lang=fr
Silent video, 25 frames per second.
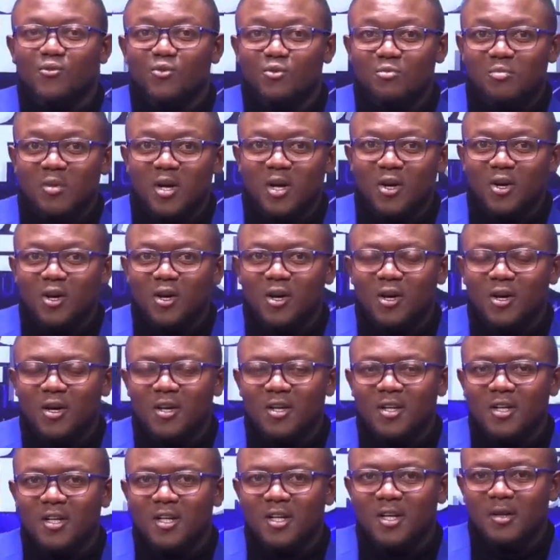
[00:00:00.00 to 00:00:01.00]
footballeur,
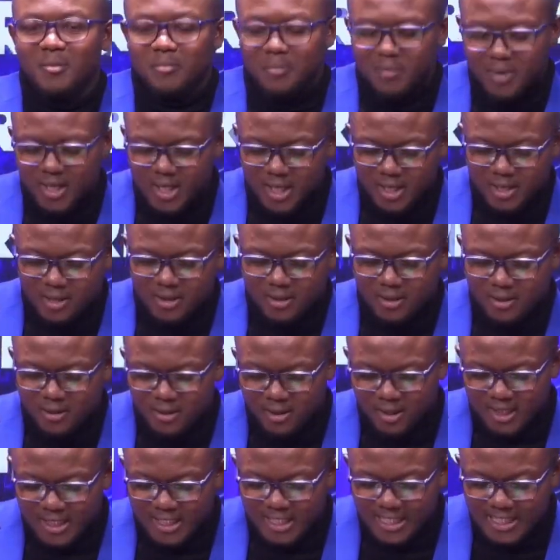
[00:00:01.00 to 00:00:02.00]
mais
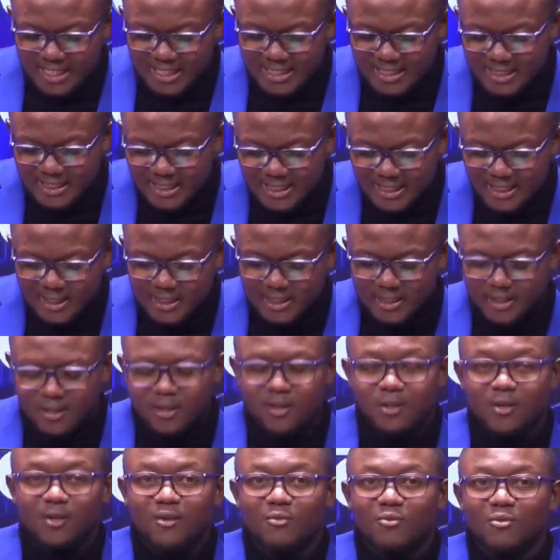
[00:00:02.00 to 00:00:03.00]
quelle idée
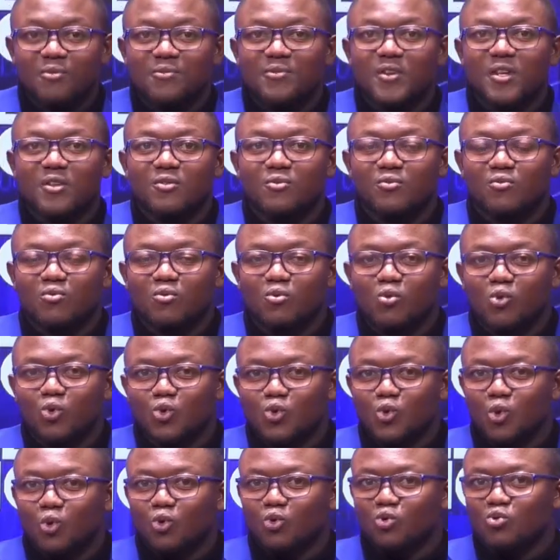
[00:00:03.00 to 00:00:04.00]
vous faites-vous
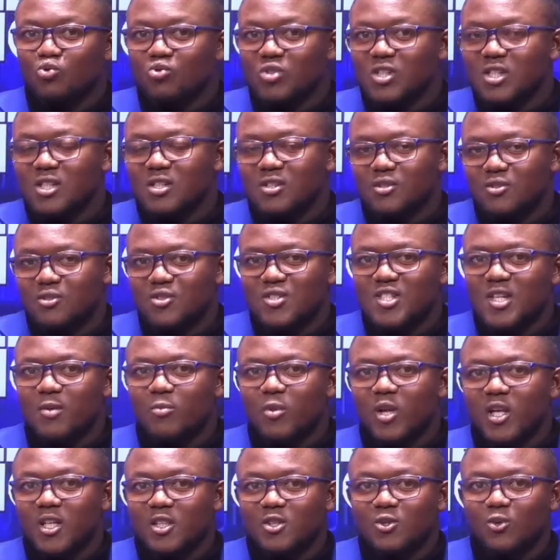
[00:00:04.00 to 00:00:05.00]
aujourd'hui de
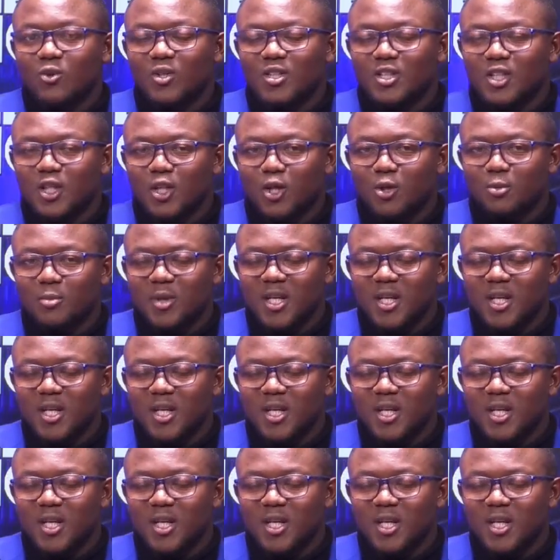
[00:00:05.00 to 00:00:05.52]
Samuel Eto'o en tant que